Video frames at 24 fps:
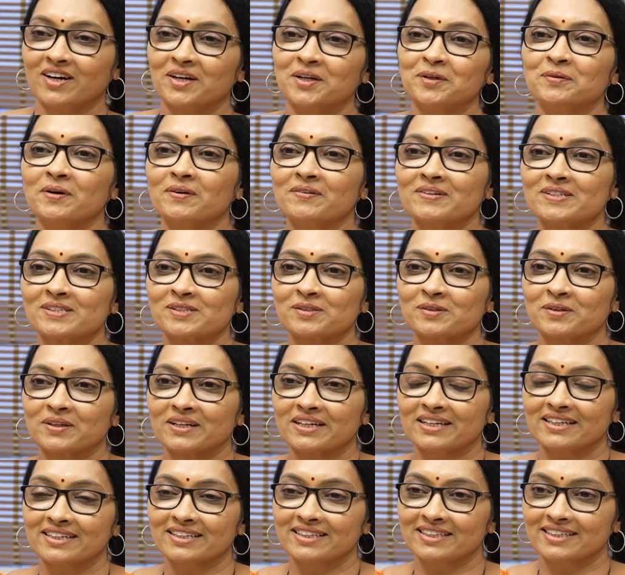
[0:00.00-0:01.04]
కండువా
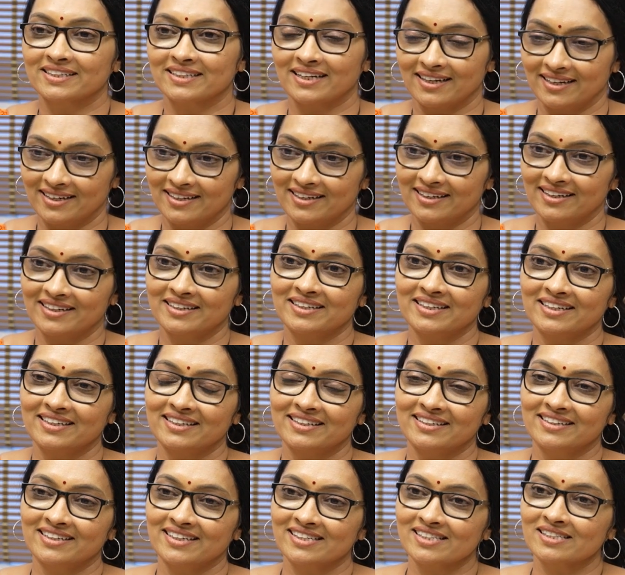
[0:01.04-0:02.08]
వేసుకుని తెల్లటి
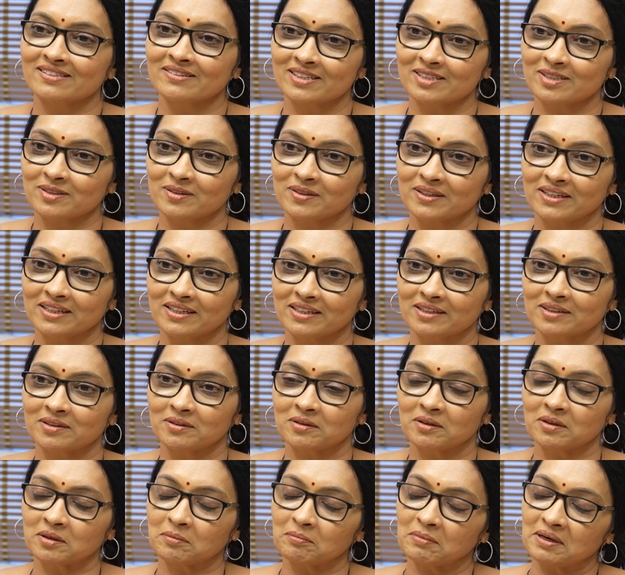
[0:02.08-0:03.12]
డ్రెస్ వేసుకుని
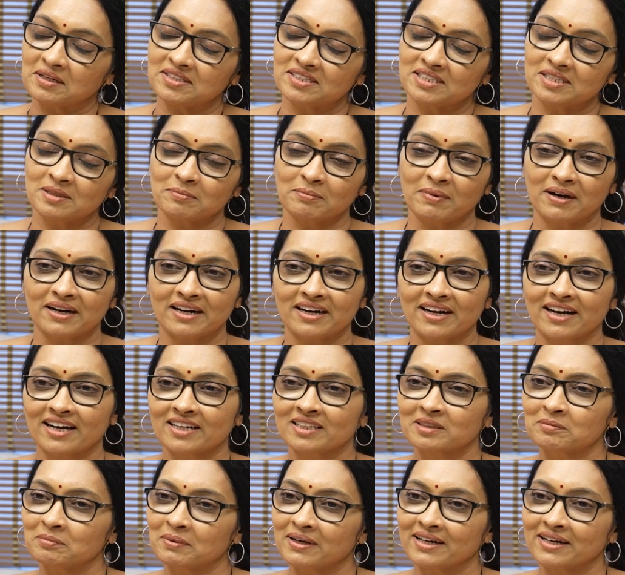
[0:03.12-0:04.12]
ఒక మంచి మంగళహారతి